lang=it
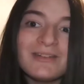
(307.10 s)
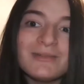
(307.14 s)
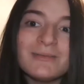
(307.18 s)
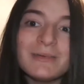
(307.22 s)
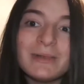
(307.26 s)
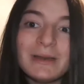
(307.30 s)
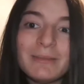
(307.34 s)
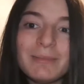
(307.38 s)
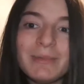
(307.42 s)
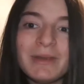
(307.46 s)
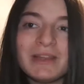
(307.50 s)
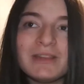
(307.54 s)

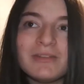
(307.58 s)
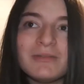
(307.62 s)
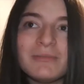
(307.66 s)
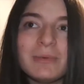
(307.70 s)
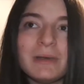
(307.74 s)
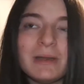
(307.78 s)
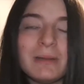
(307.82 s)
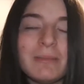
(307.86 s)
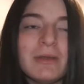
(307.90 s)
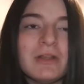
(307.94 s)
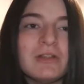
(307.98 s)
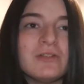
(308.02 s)
Come ripeto
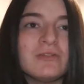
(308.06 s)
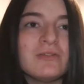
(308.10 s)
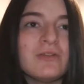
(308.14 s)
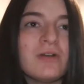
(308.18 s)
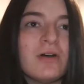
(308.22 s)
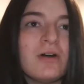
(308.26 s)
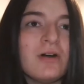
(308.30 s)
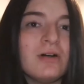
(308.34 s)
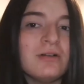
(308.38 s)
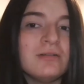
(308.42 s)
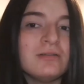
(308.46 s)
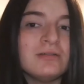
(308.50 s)
prima, non
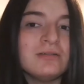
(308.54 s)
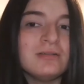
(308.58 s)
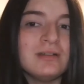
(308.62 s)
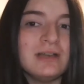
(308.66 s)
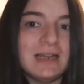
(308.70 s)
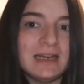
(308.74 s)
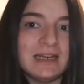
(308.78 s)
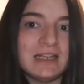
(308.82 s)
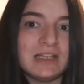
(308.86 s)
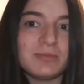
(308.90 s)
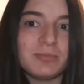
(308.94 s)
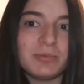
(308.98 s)
ho
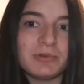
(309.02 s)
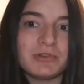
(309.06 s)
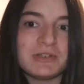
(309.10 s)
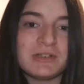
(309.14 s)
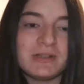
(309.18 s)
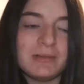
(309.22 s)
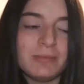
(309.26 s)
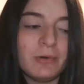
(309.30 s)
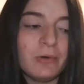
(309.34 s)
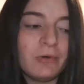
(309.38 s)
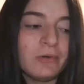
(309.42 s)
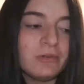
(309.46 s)
le
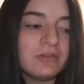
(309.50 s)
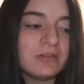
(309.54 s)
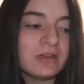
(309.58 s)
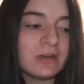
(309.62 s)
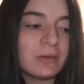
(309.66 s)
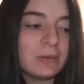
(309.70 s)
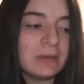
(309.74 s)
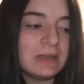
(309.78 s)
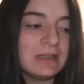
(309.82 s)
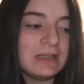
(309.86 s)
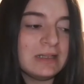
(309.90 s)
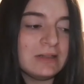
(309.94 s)
risposte pronte,
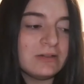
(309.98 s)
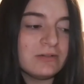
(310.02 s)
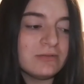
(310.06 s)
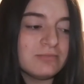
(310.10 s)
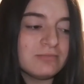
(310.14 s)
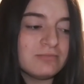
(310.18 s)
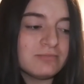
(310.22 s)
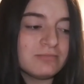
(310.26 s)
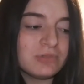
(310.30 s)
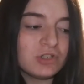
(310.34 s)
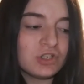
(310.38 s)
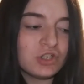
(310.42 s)
quindi
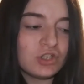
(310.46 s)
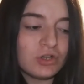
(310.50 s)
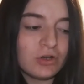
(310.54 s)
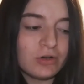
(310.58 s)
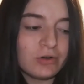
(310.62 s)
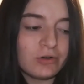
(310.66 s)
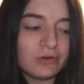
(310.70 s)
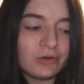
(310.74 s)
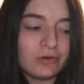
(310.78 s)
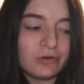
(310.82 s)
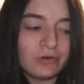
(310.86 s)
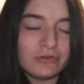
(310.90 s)
non
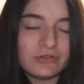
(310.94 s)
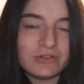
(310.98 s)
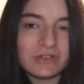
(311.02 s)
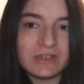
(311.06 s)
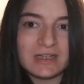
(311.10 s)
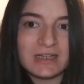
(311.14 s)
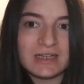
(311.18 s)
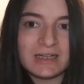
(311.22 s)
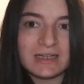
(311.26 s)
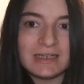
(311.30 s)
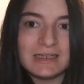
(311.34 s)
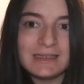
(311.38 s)
so
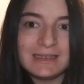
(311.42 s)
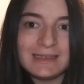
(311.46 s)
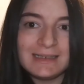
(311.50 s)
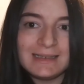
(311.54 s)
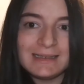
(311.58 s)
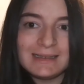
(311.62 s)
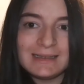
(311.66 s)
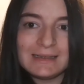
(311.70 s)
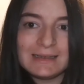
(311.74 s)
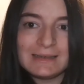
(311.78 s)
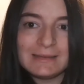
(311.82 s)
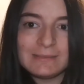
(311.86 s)
cosa
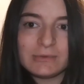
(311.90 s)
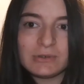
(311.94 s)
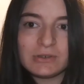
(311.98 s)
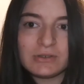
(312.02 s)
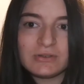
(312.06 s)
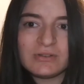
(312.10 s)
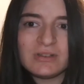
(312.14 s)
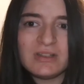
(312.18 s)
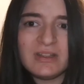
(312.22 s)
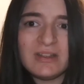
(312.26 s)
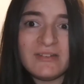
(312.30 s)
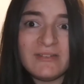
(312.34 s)

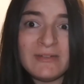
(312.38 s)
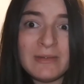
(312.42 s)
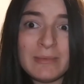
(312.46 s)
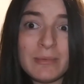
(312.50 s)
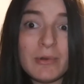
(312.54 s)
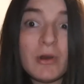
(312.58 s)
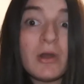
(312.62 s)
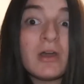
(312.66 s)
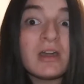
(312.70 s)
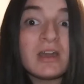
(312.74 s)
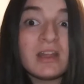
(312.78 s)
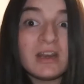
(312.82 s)
posso dirvi,
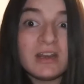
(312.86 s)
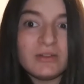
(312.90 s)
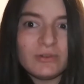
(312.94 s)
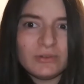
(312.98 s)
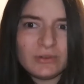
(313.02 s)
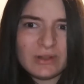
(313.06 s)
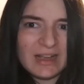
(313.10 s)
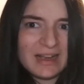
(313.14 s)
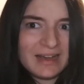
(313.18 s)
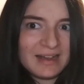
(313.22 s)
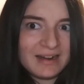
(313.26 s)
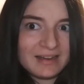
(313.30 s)
però credo
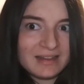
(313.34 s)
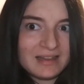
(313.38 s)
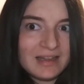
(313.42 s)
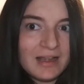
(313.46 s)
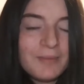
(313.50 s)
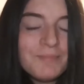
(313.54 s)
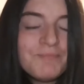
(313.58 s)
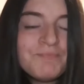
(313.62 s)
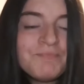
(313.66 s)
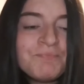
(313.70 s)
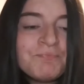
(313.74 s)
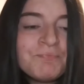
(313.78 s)

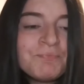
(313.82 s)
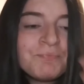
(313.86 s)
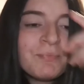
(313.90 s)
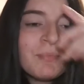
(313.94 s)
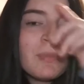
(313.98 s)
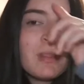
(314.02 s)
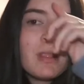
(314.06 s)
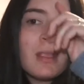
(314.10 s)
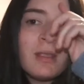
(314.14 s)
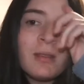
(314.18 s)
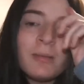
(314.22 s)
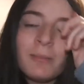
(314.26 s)
Narnia
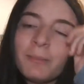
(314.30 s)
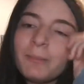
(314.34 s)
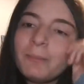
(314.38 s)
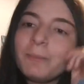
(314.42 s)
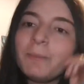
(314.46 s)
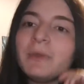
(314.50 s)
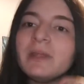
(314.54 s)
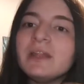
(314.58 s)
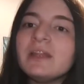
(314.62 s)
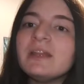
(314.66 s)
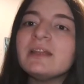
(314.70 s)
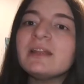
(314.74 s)

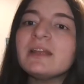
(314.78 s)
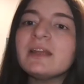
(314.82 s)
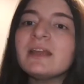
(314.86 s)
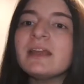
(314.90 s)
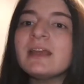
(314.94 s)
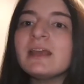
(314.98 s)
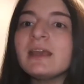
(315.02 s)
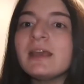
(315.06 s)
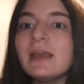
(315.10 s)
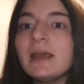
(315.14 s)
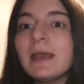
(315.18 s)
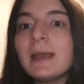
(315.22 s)

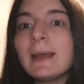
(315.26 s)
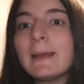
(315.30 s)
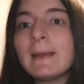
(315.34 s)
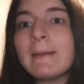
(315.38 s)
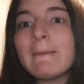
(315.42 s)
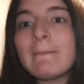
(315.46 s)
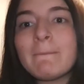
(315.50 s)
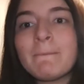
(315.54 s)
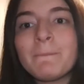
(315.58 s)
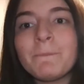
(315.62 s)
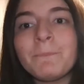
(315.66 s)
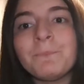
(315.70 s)

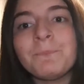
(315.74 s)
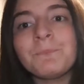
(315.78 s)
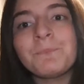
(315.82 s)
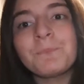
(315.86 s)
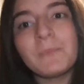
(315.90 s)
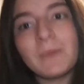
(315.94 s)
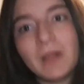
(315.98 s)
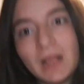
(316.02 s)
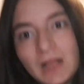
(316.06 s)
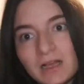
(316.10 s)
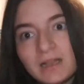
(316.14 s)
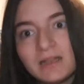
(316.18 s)
perché la mm,
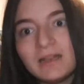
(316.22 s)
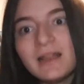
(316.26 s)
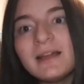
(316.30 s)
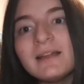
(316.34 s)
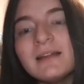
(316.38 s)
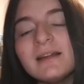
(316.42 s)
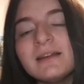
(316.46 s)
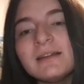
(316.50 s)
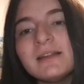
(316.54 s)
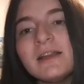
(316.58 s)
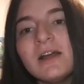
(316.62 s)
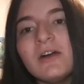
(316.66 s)

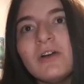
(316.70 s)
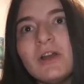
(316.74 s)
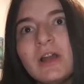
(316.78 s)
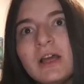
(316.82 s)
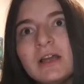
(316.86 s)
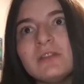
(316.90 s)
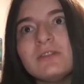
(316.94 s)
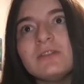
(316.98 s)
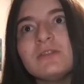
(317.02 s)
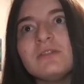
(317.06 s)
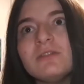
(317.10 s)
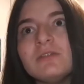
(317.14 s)
Narnia ho
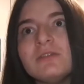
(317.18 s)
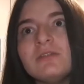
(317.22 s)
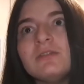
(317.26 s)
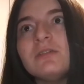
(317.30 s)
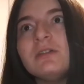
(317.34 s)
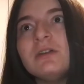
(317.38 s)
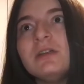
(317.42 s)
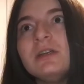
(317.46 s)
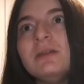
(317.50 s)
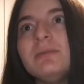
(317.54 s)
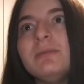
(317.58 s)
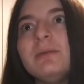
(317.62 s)

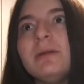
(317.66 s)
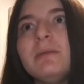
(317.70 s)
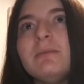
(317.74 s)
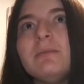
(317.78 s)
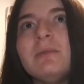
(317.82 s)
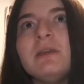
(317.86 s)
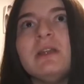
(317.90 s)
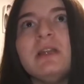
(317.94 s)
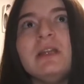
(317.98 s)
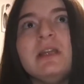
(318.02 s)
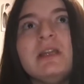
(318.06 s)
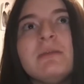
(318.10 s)
letto i
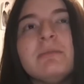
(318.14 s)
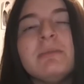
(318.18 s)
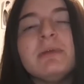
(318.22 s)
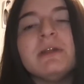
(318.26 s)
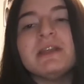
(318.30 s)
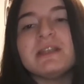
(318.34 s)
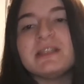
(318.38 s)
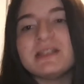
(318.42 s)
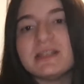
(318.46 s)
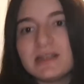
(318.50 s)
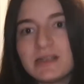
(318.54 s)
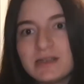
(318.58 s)
primi
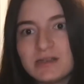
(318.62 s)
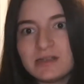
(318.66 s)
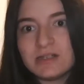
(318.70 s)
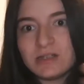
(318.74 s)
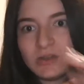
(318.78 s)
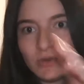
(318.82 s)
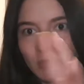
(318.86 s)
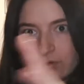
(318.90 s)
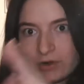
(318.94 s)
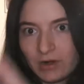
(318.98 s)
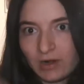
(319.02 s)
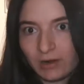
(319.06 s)
libri
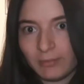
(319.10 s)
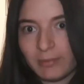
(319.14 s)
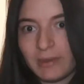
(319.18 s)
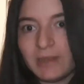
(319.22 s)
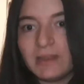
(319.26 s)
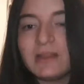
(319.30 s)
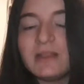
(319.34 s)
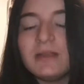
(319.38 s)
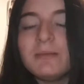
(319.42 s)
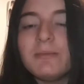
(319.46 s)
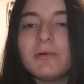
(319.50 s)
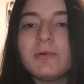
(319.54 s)

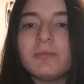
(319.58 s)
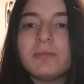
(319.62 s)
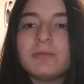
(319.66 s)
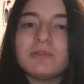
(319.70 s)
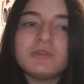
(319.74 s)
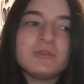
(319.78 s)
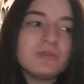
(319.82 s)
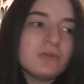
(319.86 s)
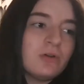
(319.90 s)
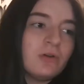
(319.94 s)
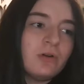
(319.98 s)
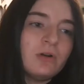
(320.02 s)
singolarmente, poi ho
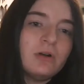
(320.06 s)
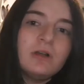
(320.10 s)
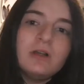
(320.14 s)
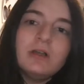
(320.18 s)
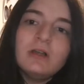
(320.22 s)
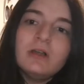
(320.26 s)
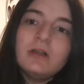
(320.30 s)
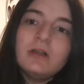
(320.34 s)
preso